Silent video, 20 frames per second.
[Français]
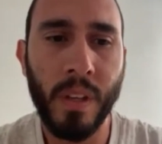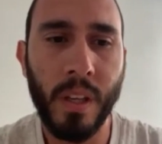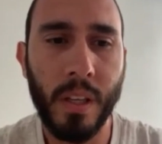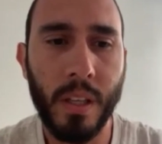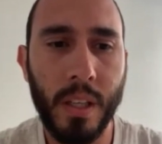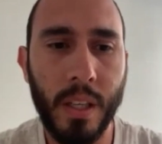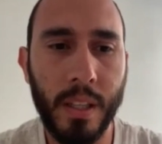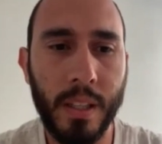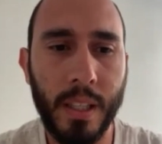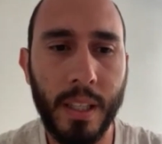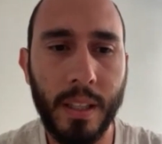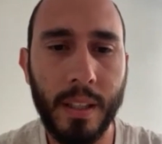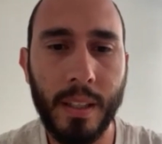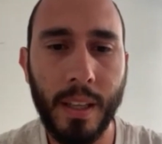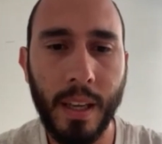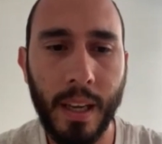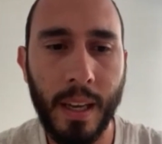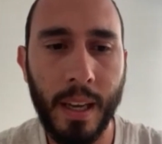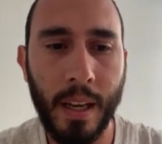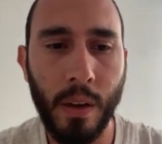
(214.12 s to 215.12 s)
qui était
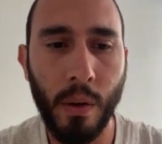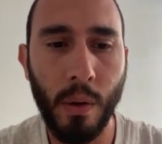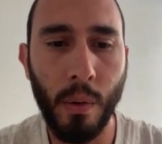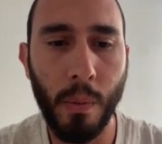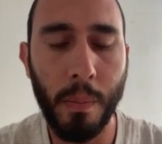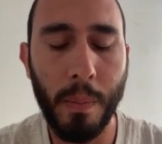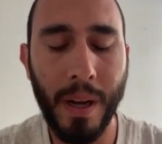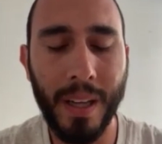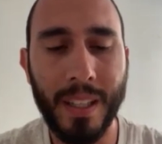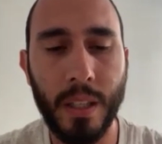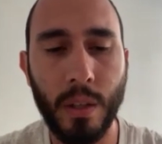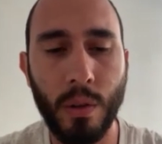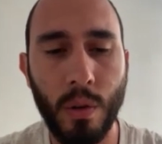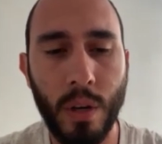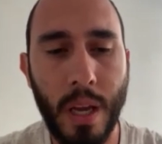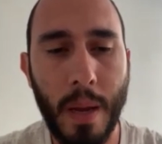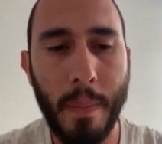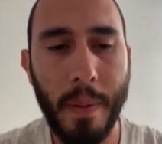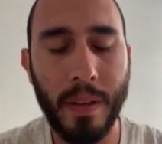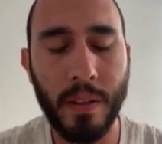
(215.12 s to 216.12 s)
très
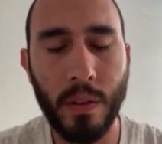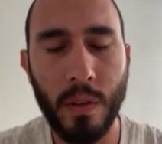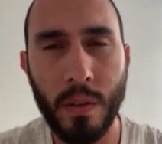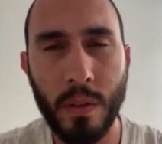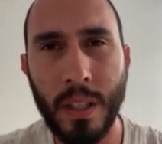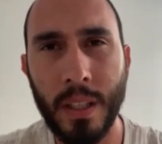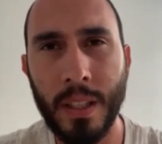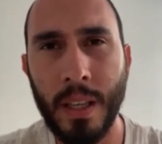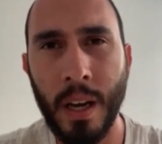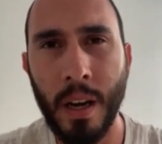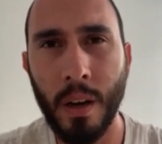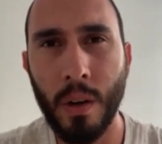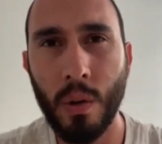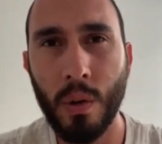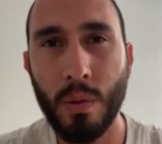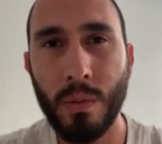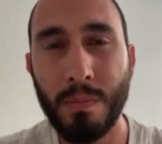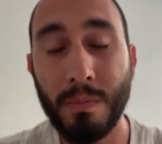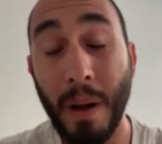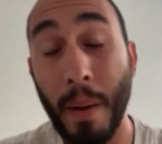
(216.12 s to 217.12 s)
particulier parce que c'était un,
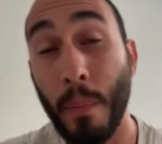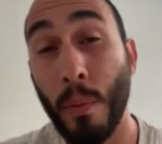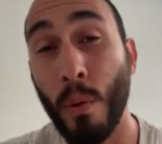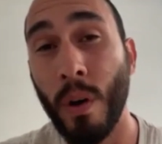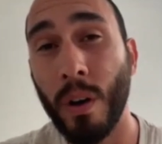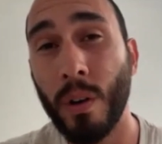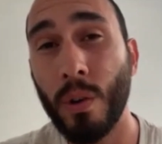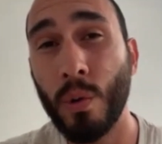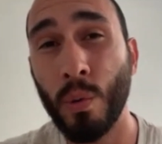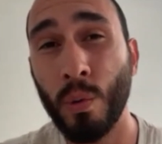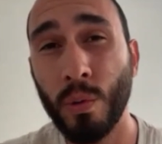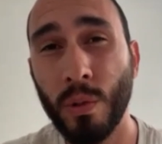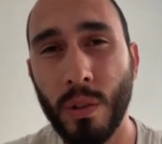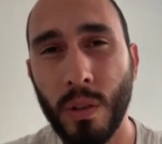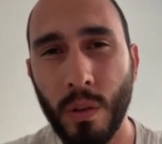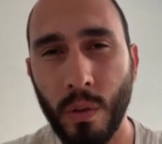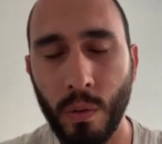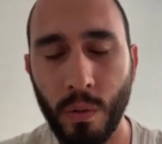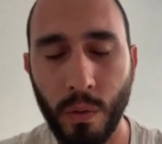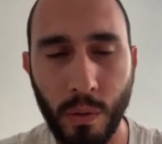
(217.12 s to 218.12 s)
peu un conte.
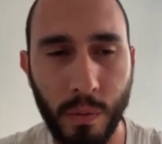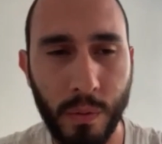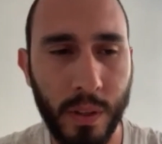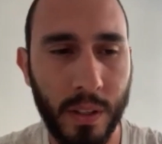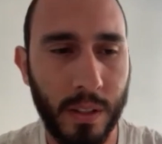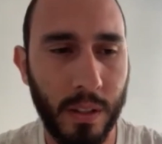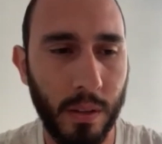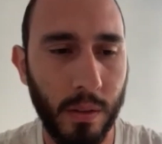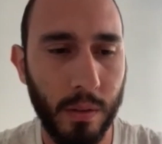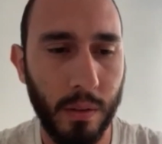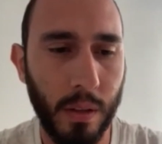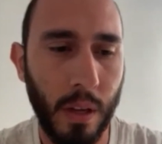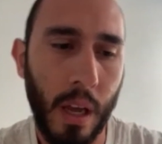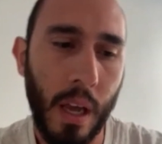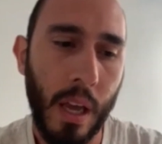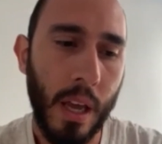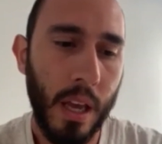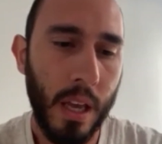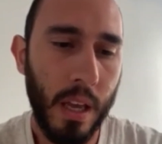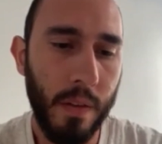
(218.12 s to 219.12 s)
en fait,
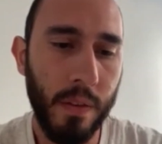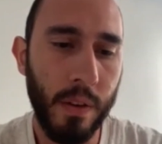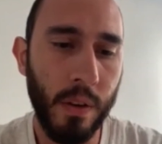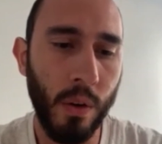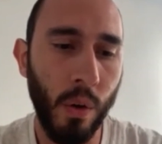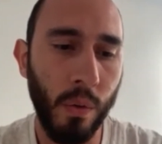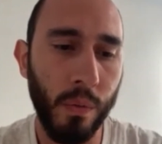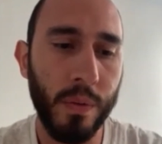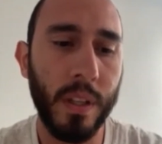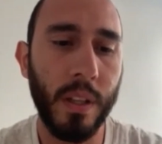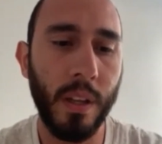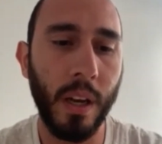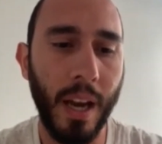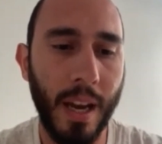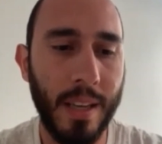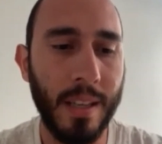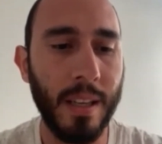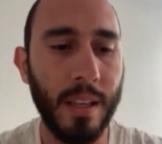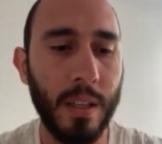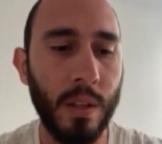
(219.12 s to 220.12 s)
il y avait une envie de
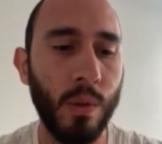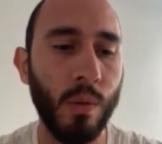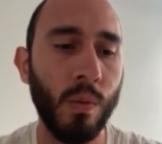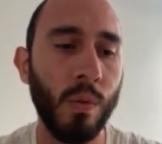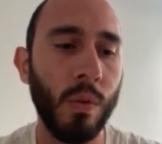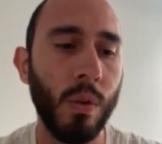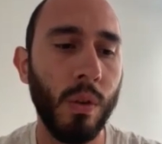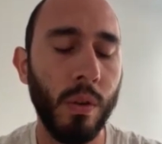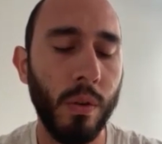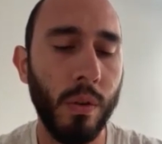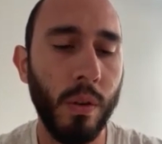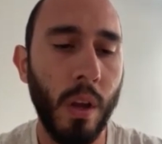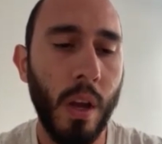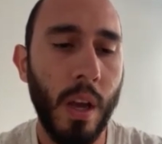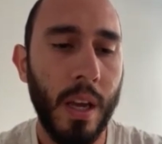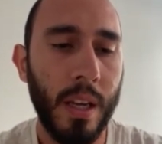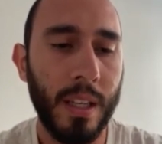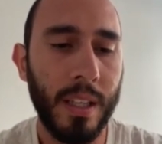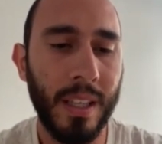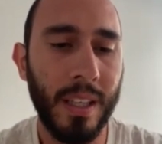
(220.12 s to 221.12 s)
réalisation
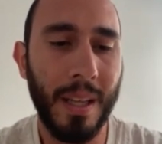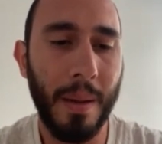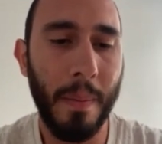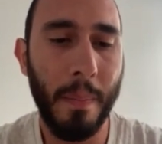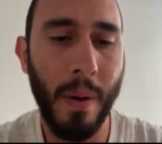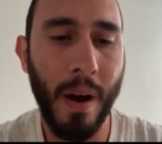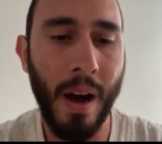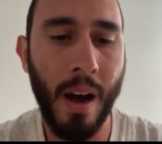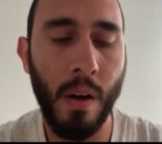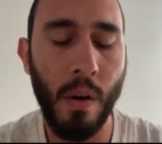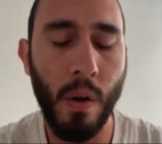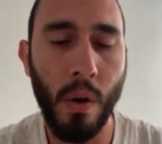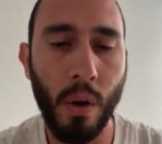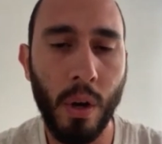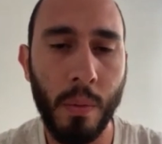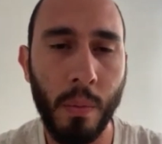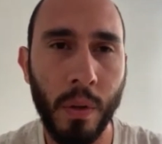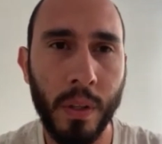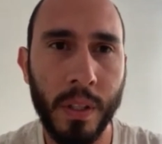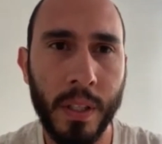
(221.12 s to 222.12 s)
qui n'était pas,
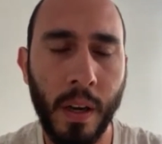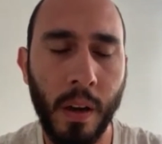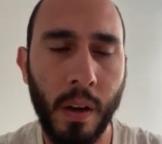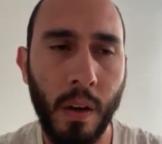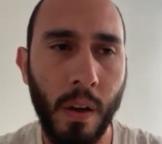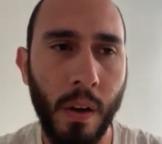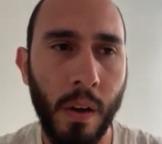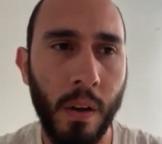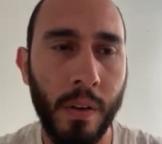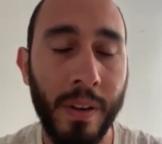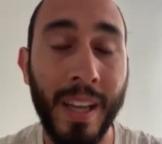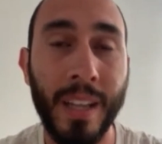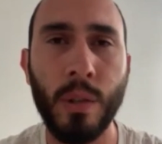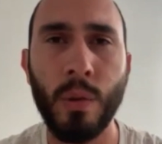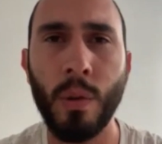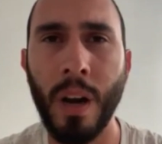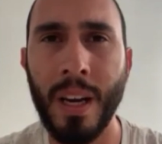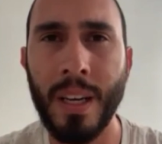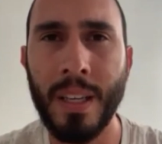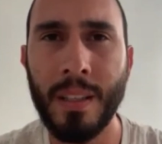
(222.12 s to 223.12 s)
comment dire,
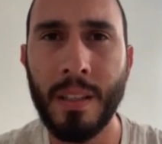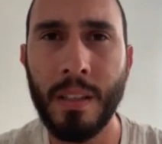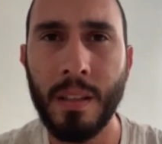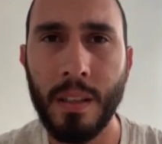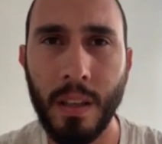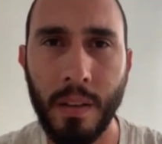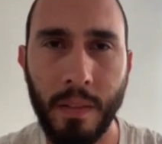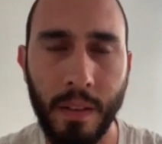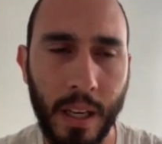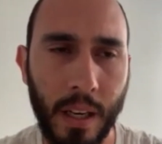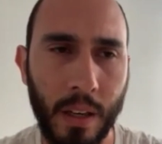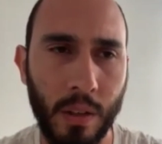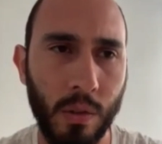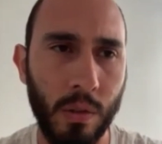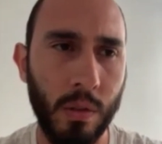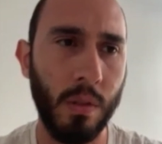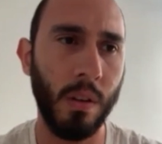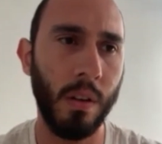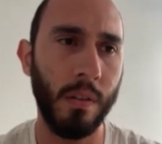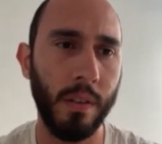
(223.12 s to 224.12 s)
naturaliste. Il y avait quelque
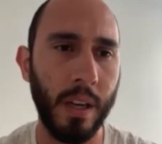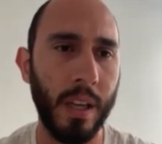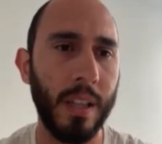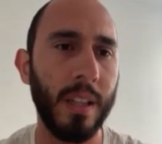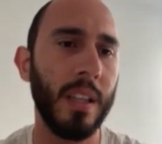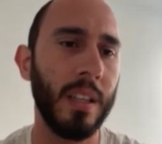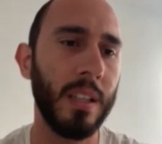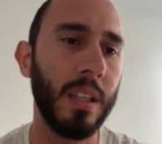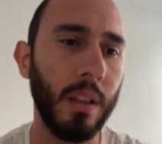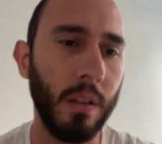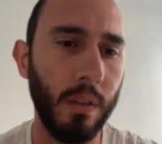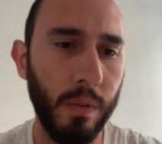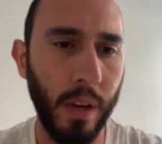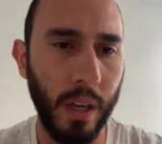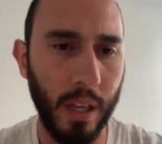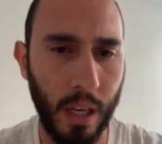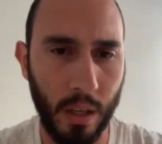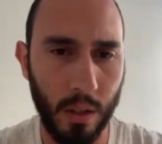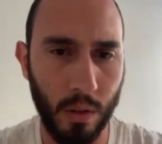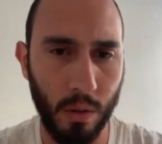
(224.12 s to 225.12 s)
chose, un vrai désir de faire
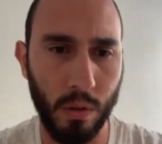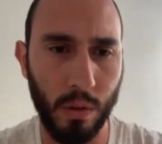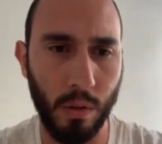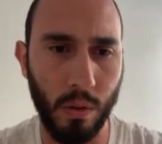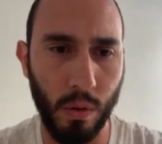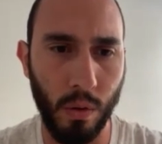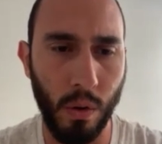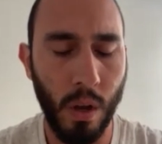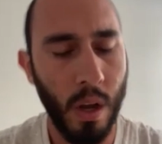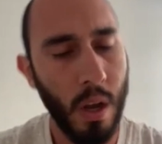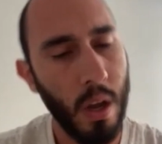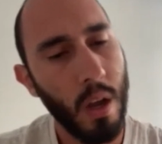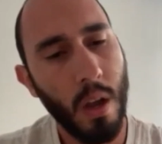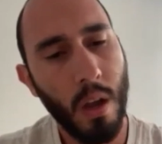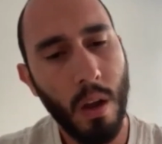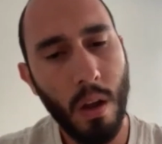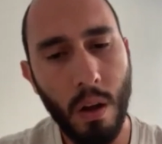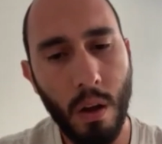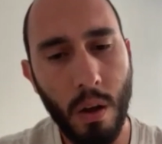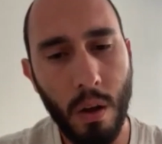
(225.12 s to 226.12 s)
quelque chose de,
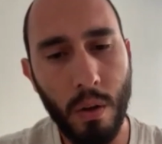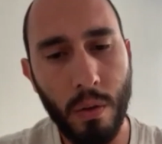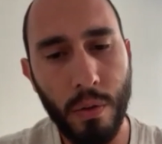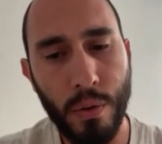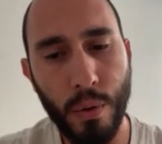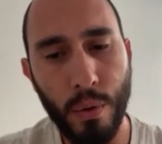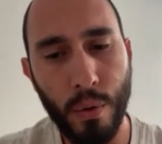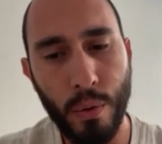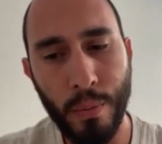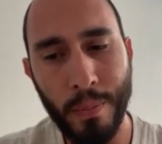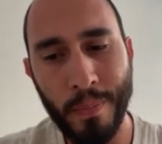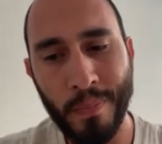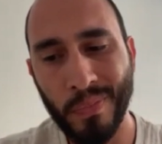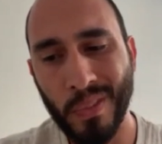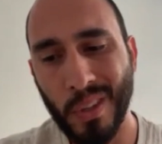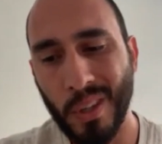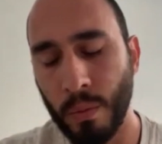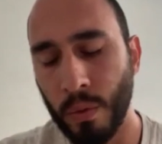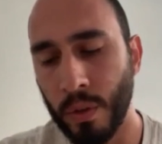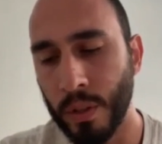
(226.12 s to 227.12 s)
de
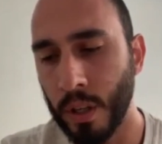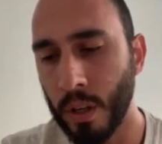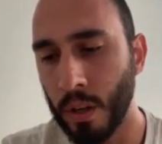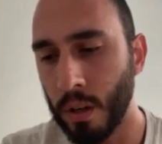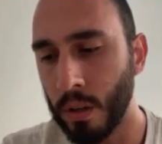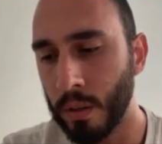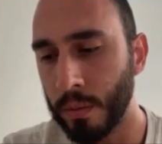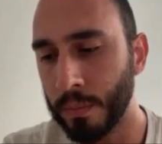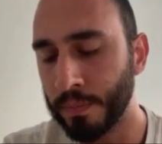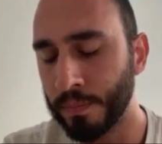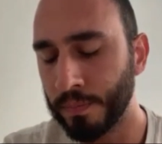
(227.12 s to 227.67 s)
comment dire,